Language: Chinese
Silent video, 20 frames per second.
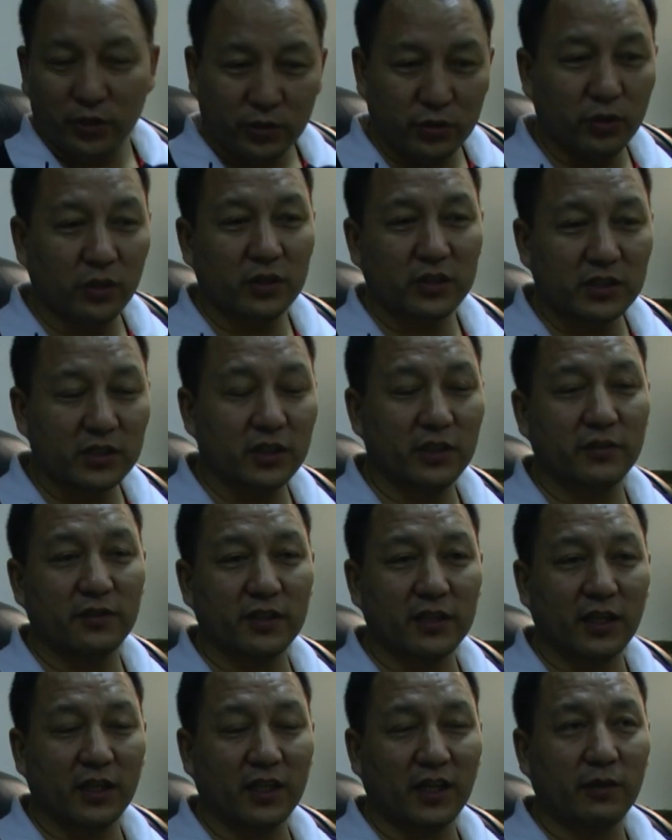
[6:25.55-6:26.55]
除了这个以
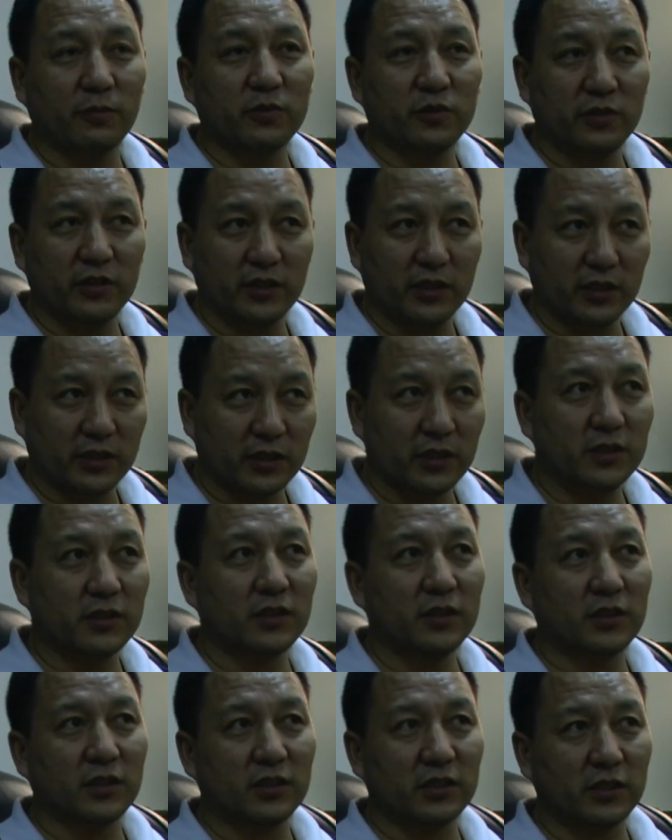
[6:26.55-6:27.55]
外，他拿不出一个真
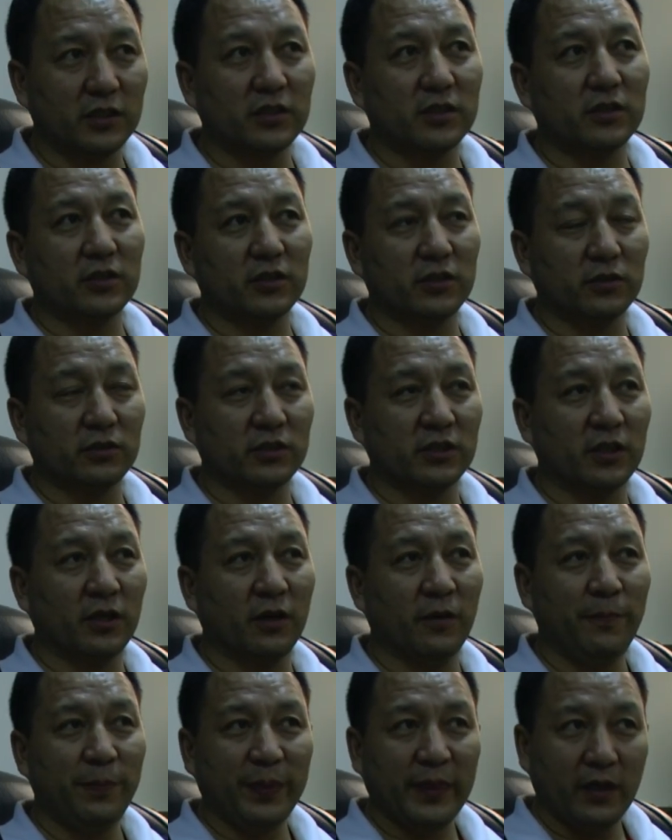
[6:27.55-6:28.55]
正的行之有
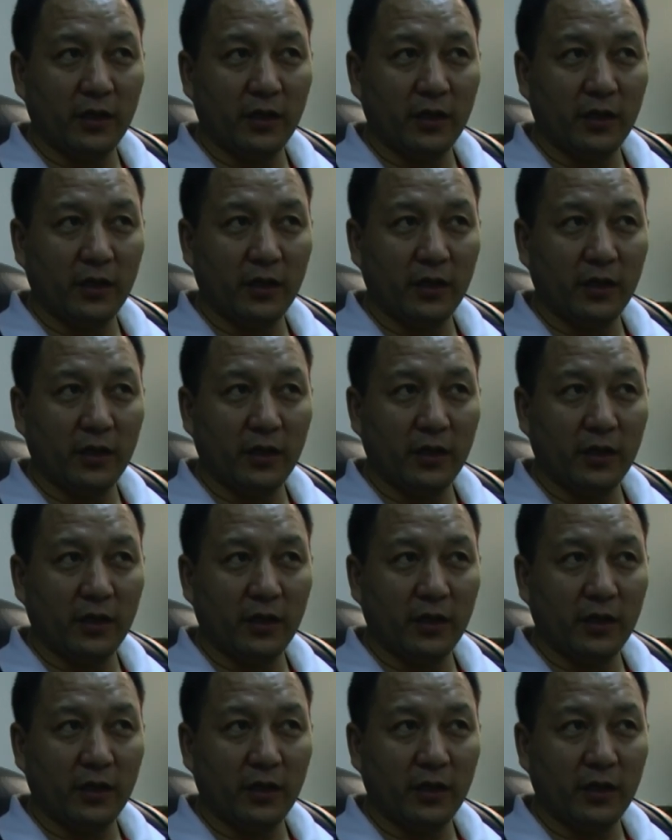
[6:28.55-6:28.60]
效，